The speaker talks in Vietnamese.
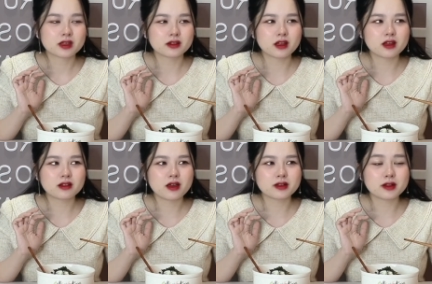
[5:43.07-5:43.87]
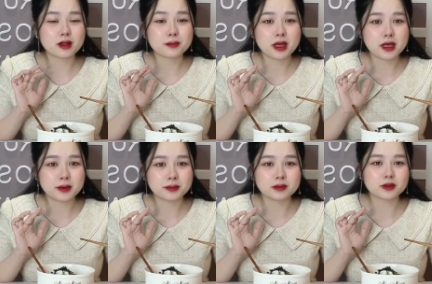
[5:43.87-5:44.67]
nó nó nó nó mềm
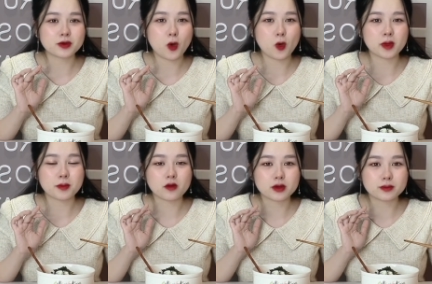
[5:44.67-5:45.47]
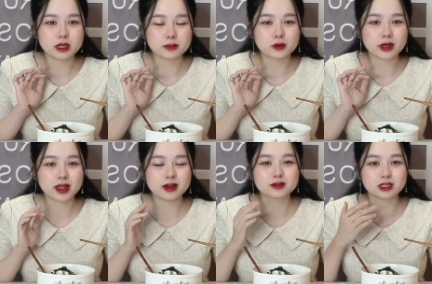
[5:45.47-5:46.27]
đến mức độ mà bỏ vào miệng một cái
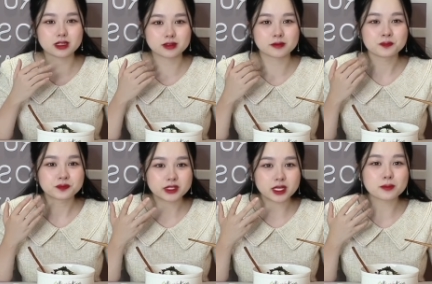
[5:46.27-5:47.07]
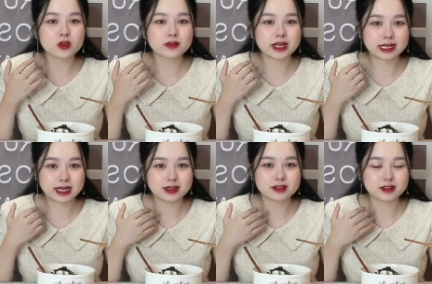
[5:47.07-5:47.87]
là chỉ cần nhấp môi vài cái
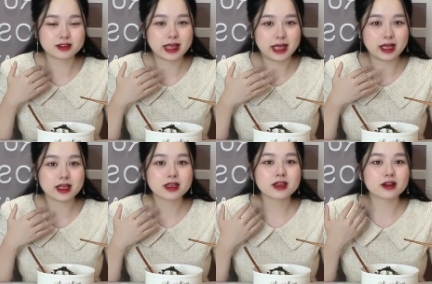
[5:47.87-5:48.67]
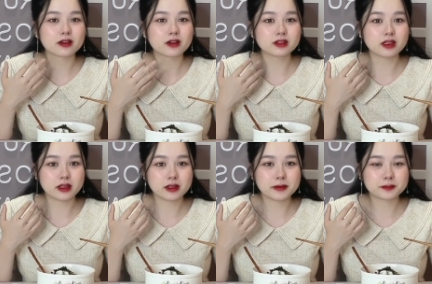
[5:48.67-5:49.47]
là nó đã uh, có
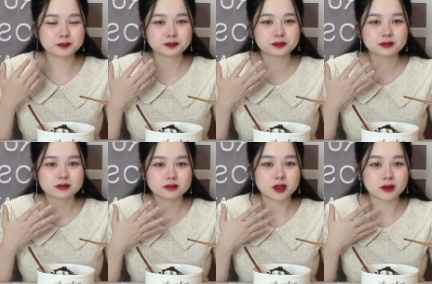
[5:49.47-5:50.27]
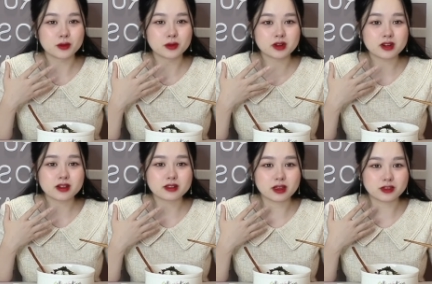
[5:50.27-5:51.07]
thể mình nuốt nó rất là
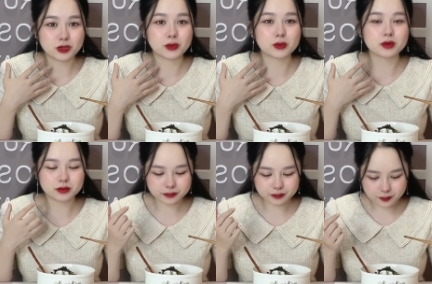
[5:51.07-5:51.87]
dễ chịu luôn